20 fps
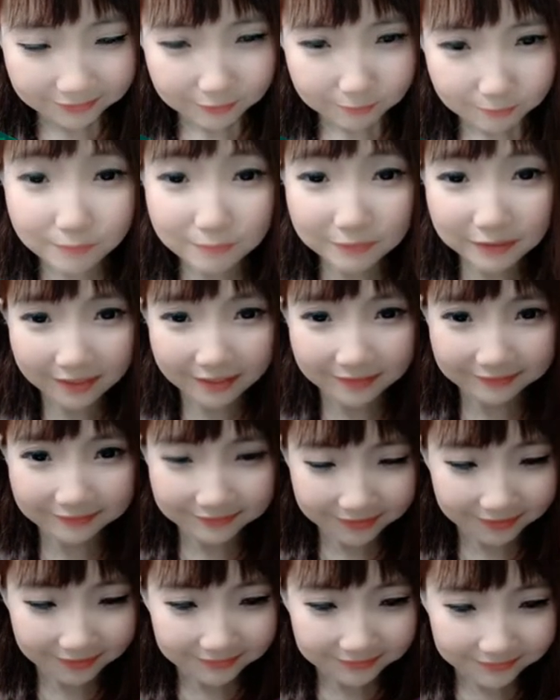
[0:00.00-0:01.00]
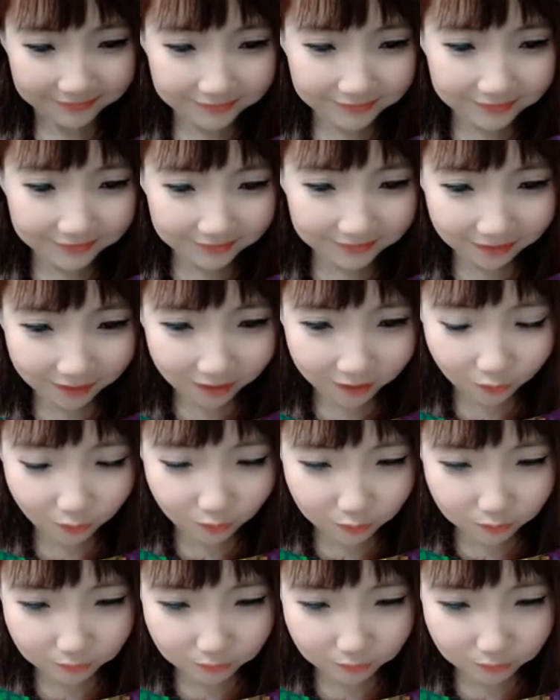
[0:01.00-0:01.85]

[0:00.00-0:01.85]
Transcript: pemenangnya. Jadi kita harus